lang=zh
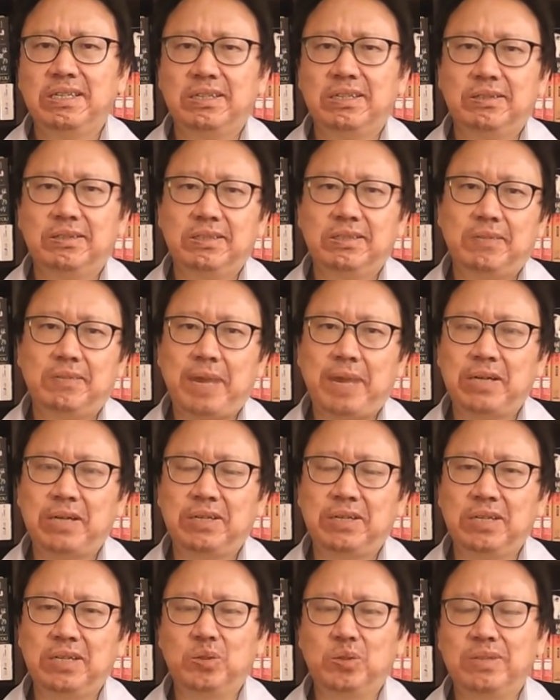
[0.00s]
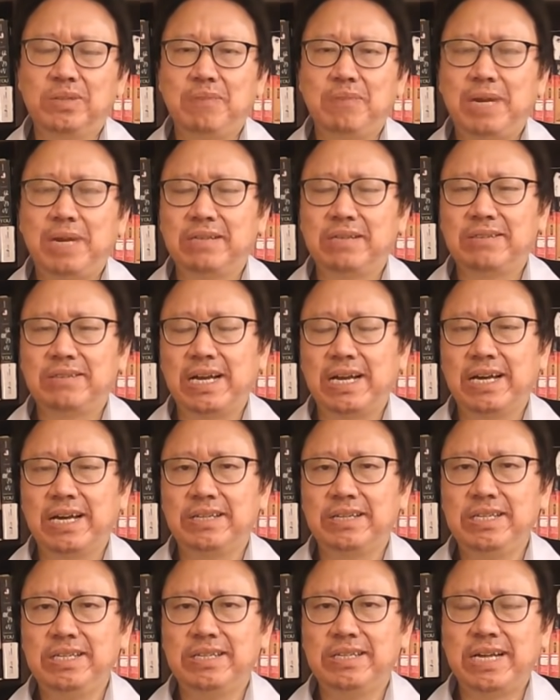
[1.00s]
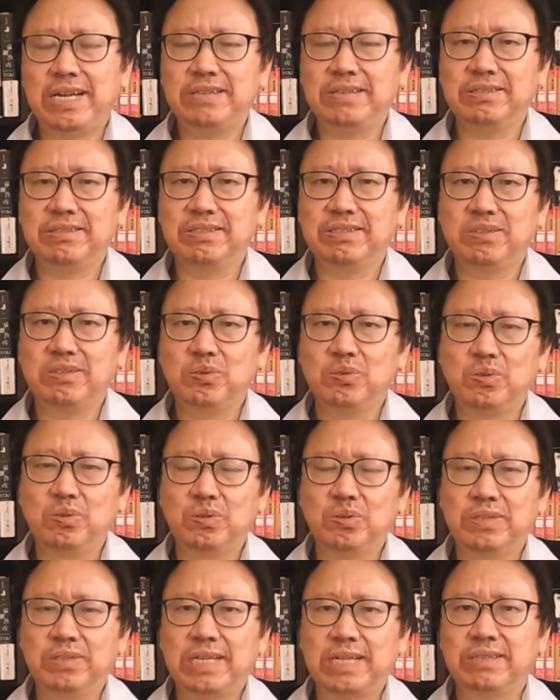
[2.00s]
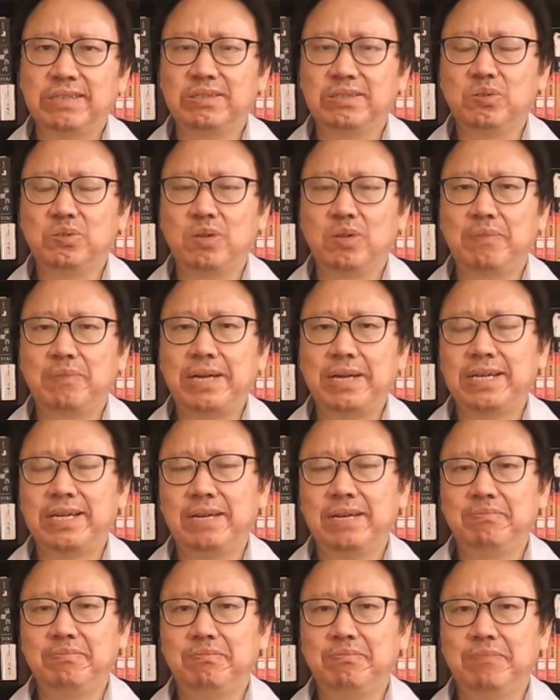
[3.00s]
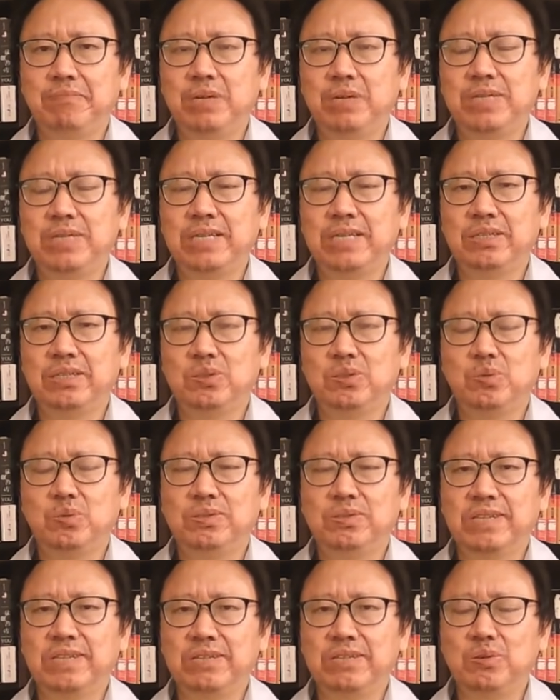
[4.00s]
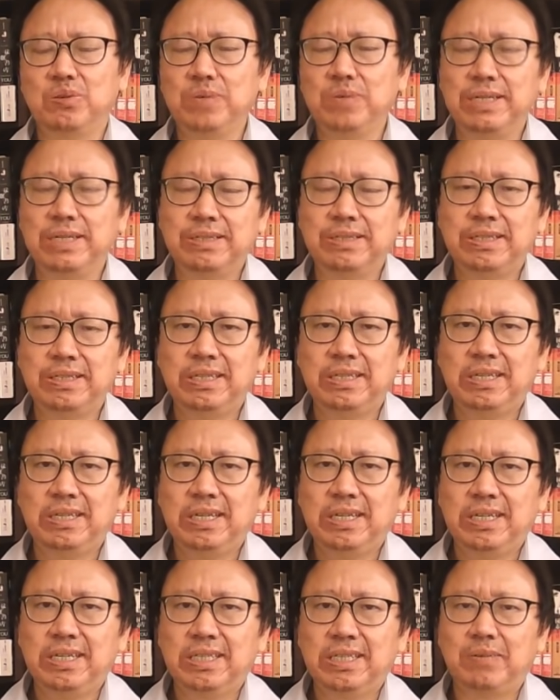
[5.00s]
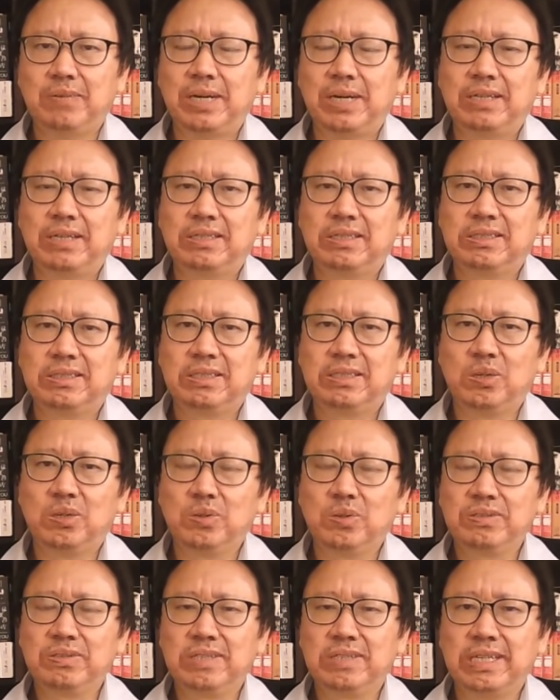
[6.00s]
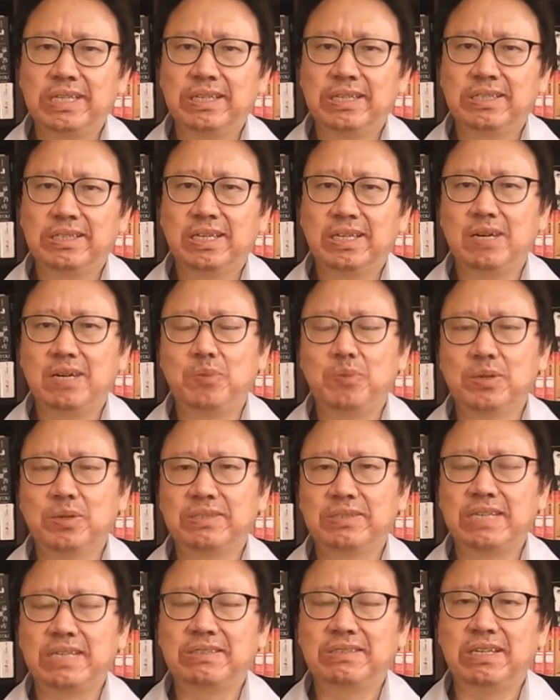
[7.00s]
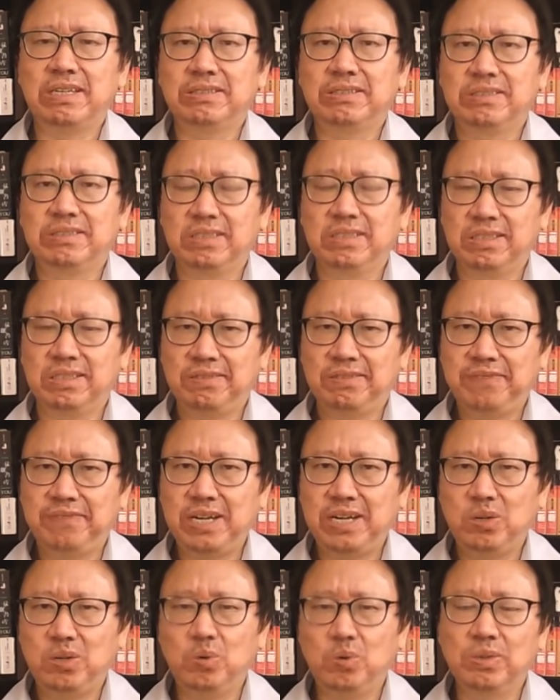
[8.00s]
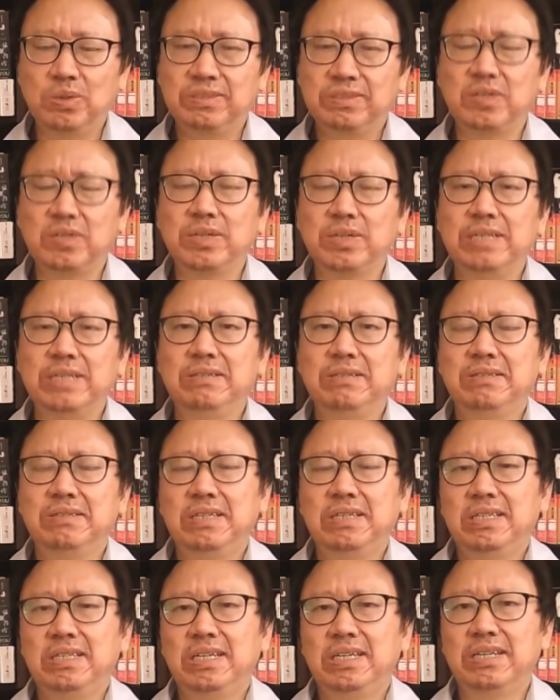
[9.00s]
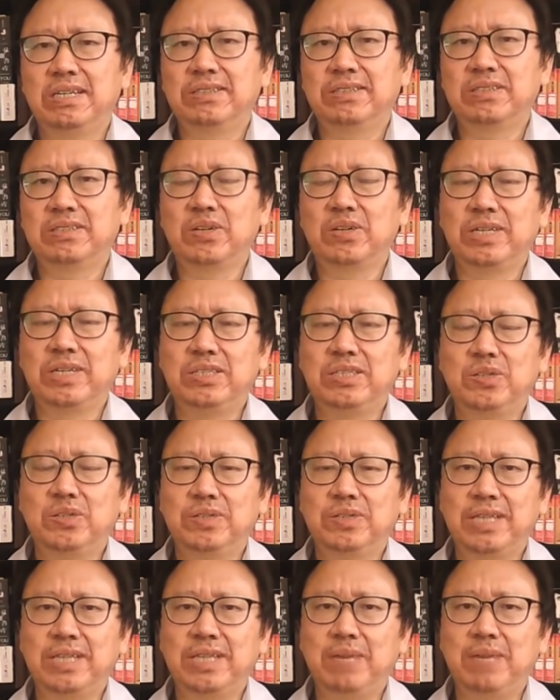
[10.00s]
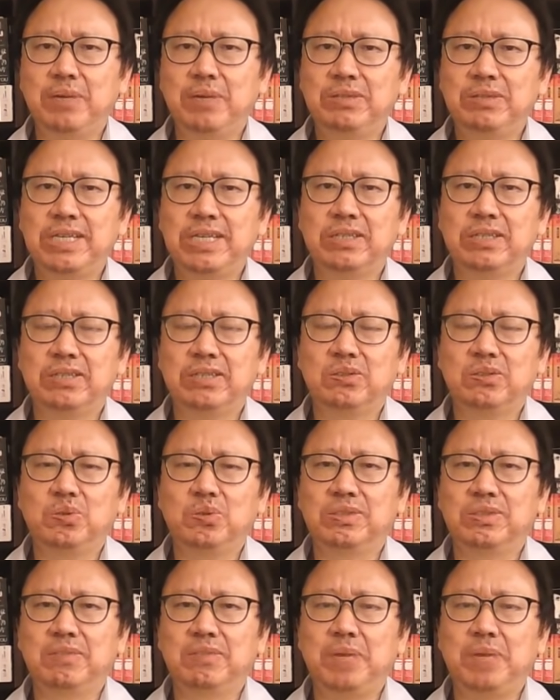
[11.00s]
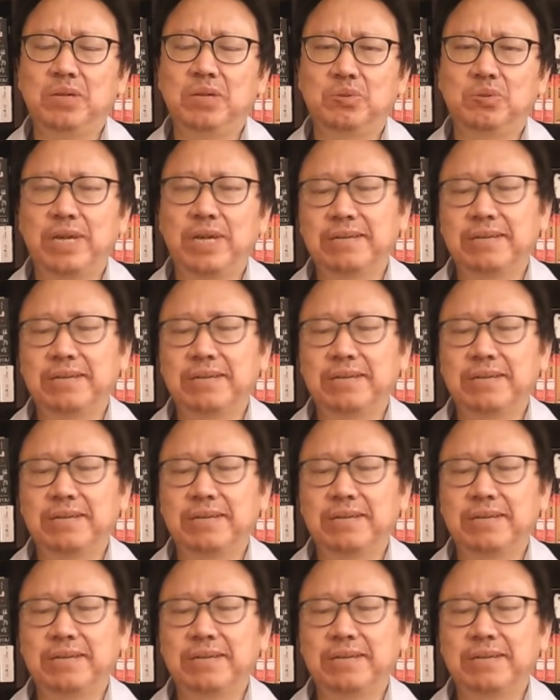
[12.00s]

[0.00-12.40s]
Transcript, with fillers: 呃，派了很多人马展开地毯式搜索，但搜索了半天没有见到兔子的踪影。那么俄罗斯的克格勃上场是放火烧林，啊，烧了很久也没有见到兔子跑出来。